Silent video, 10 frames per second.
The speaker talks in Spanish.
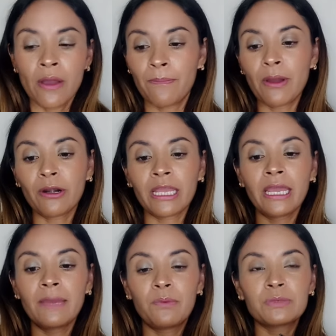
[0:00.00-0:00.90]

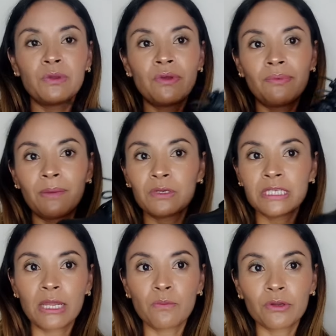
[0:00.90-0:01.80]
porque pues mi bebé pues
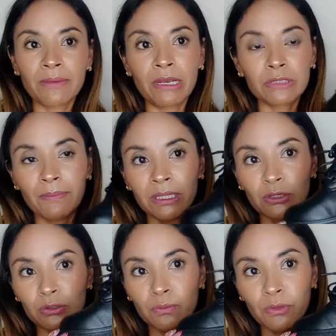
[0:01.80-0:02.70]
se le compró también los
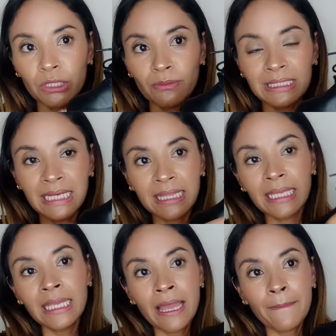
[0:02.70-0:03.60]
zapatitos un poquito más
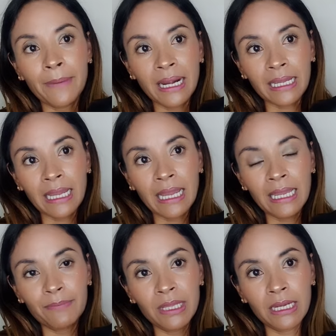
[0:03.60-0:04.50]
grande. Para acá
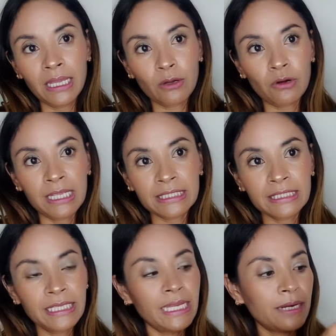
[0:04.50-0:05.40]
viene con este
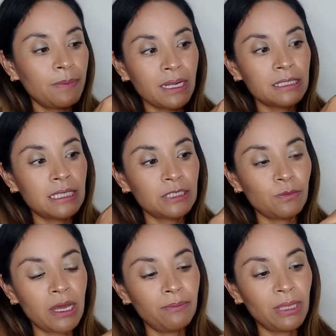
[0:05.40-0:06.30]
cierre para que se las
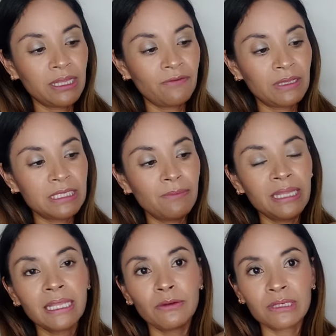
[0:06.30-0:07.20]
puedan meter
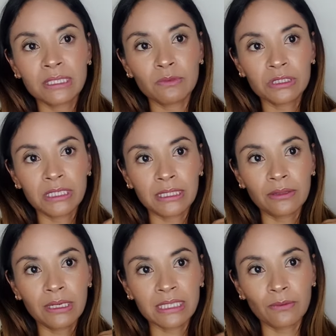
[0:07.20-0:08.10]
fácilmente y no estemos
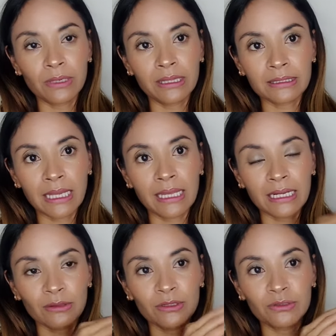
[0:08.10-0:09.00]
desatando las agujitas cada
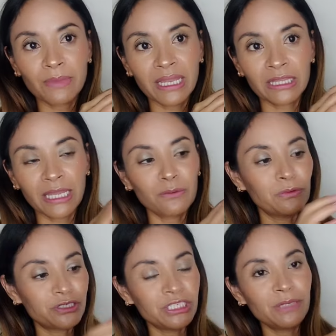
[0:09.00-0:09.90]
rato. Entonces me encantaron
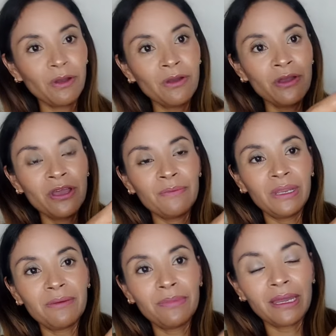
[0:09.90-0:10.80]
muchísimo.
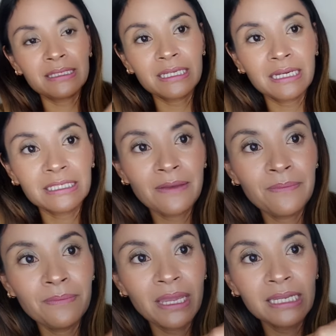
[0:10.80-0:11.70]
Miren, vean chicas,
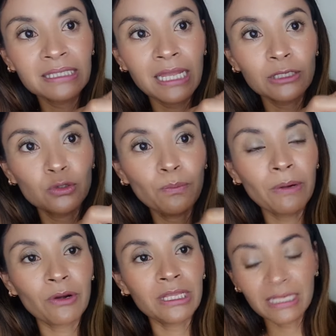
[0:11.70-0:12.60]
vean, están súper
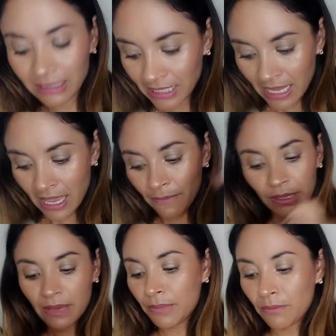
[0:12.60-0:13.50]
bonitas,
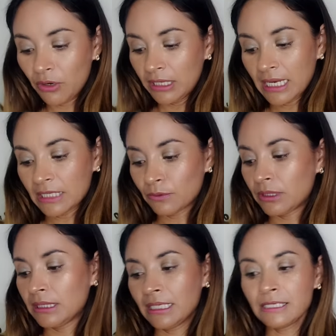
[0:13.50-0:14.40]
bien, bien bonitas las
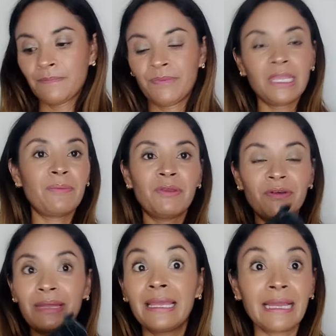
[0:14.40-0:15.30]
botitas. Y a mi
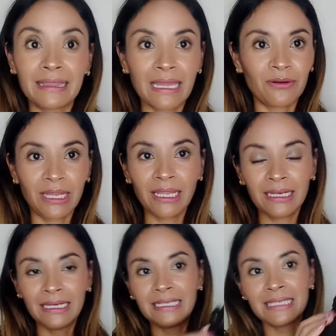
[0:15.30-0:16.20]
bebé le encantaron, ¿eh?
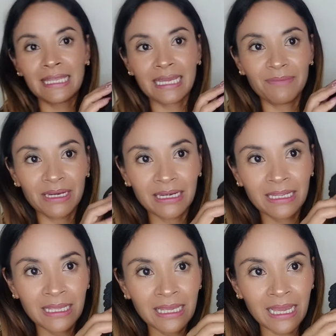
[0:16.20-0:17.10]
Ni se diga, miren.
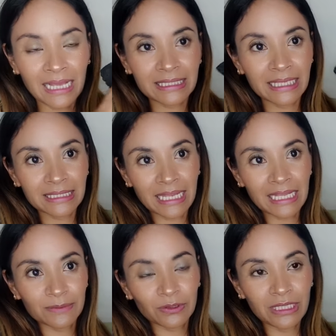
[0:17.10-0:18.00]
Así están
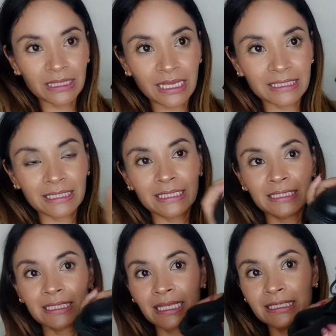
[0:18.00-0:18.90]
las botitas, así
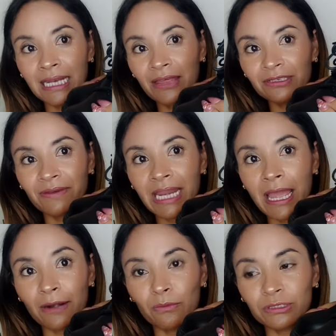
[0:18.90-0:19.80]
está de este lado, se ven
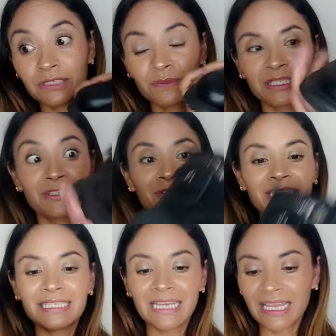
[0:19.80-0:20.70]
hermosas,
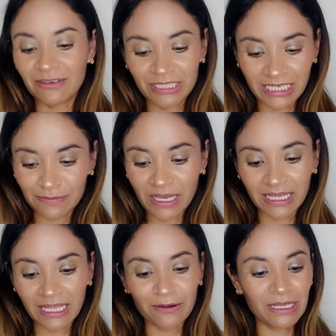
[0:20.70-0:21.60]
preciosas. Ay no chicas, me
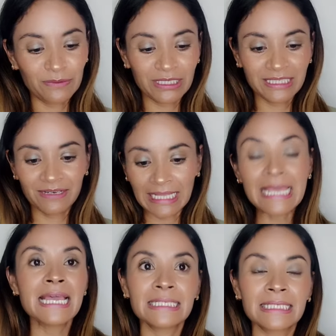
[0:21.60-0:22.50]
encantaron las botas de verdad.
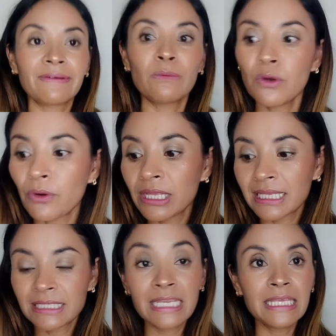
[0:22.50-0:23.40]
Se ven muy
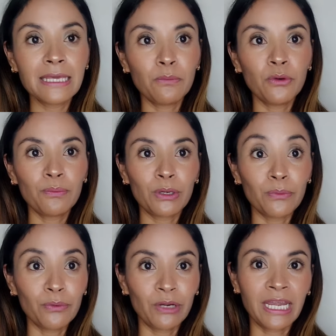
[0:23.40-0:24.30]
bonitas y de muy pero
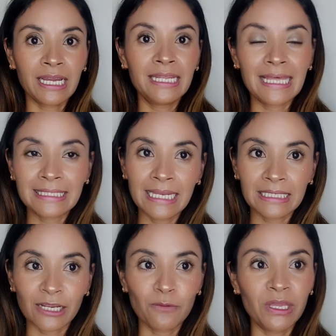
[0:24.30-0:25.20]
muy buena calidad, se
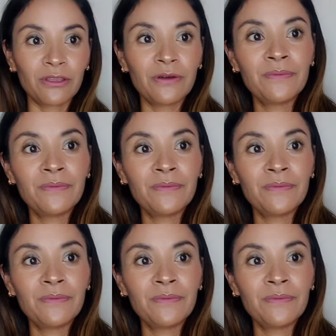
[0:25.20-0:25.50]
las recomiendo